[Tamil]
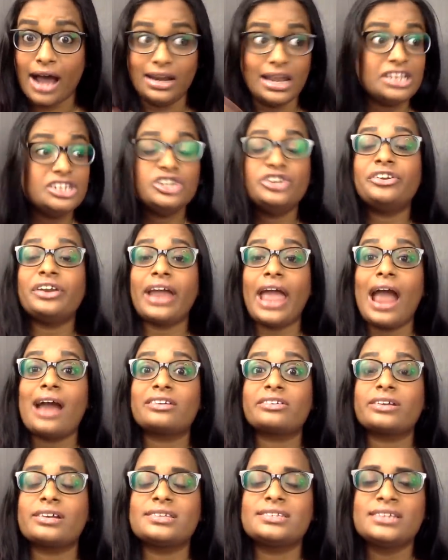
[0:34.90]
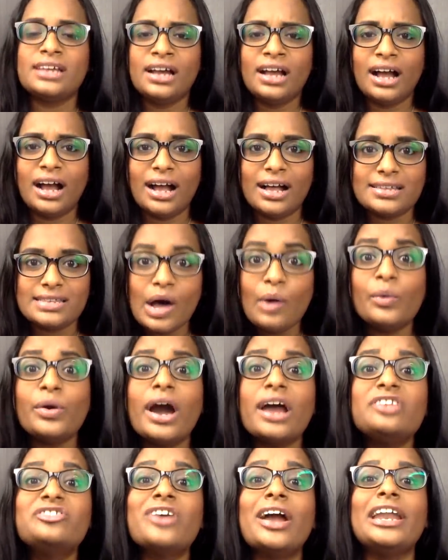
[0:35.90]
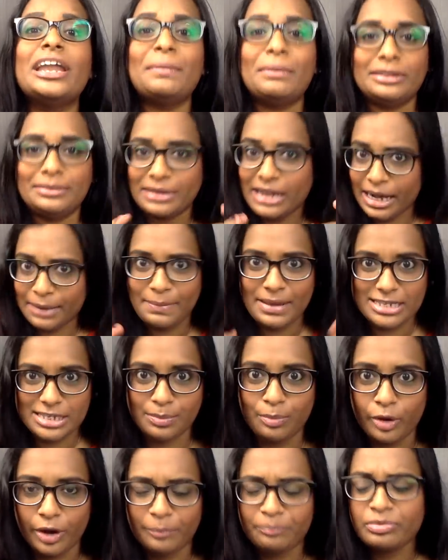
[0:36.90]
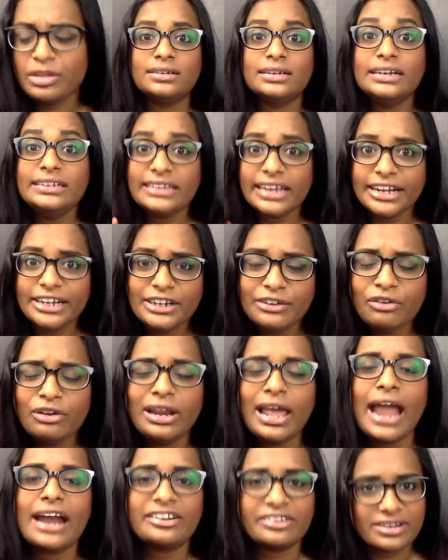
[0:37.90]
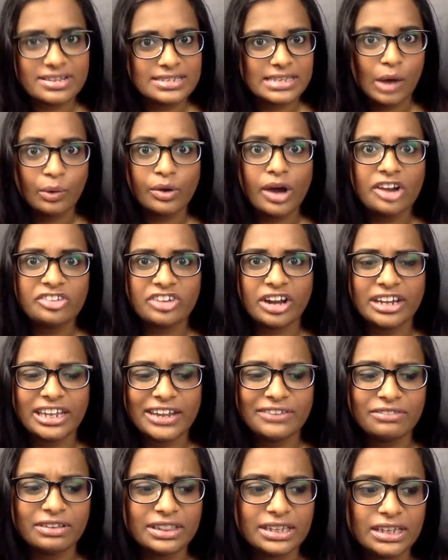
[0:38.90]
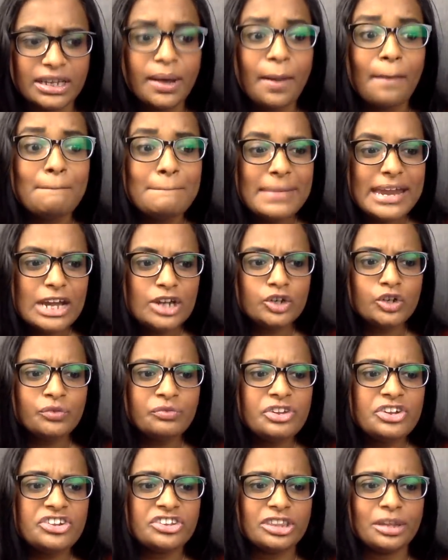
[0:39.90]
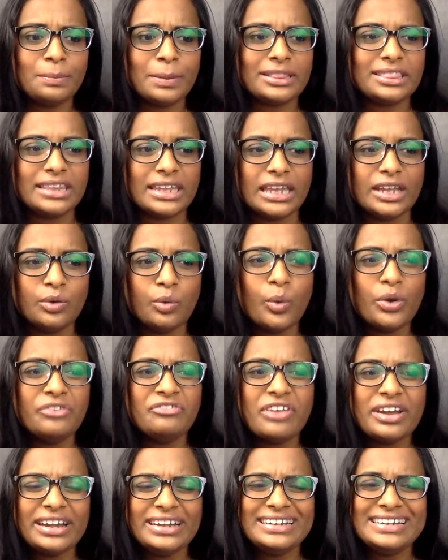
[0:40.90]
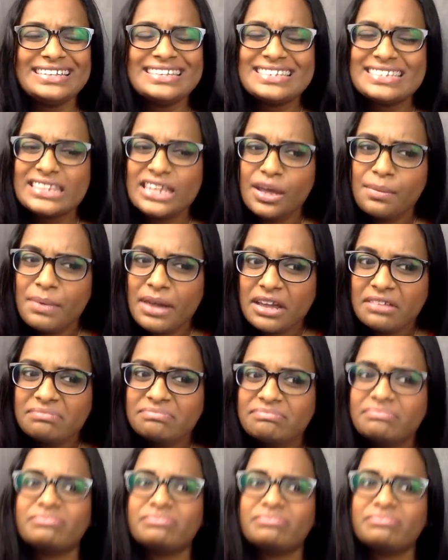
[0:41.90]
லெஜெண்டரி ஆக்ட்ரஸ் சவுகார் ஜானிக்கு வச்சு தான் நான் பேச போகிறேன் இந்த இன்டர்வியூவில் ஆக்ட்ரஸ் சவுகார் ஜானிக்கு வந்து மீட்டு விஷயத்தை பற்றி ஒரு வெரி டிஸ்டர்பிங்